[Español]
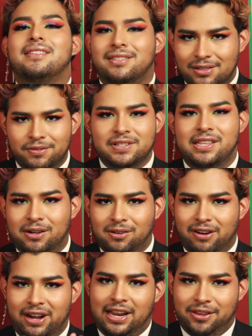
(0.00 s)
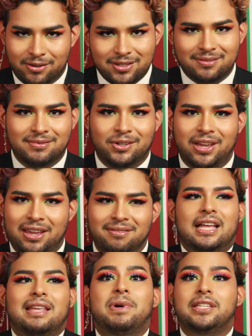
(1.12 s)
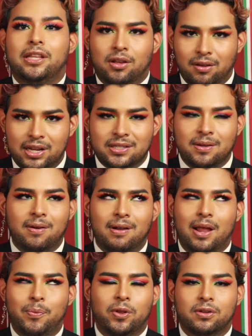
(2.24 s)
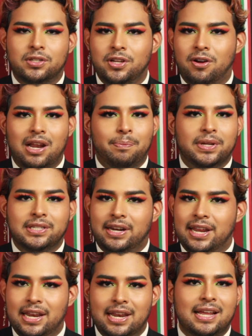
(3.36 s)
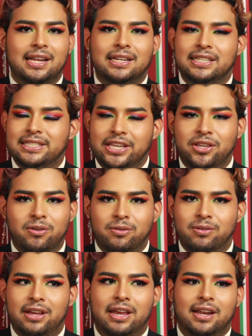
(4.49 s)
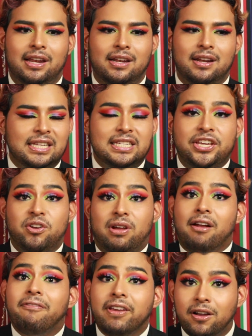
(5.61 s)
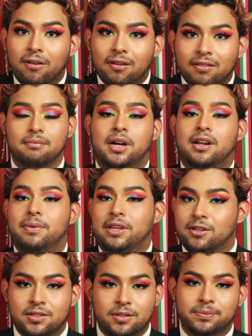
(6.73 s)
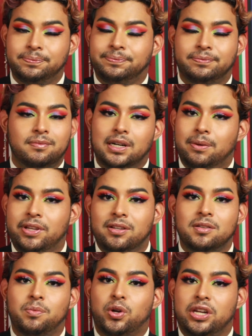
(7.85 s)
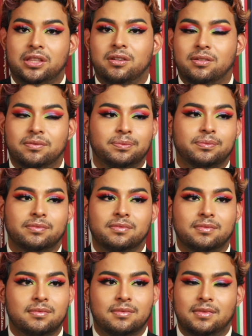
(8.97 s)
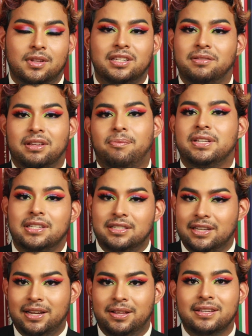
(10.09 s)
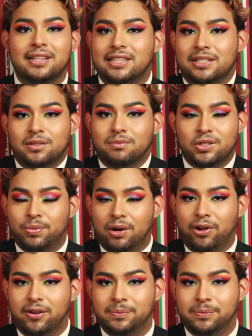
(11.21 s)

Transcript: es suficiente con los regaños, ¿okay? Además de todo eso, la producción, la pasarela, el diseño, el diseño gráfico, maravilloso, maravilloso, bonito, no sé qué más decirle, está súper bueno.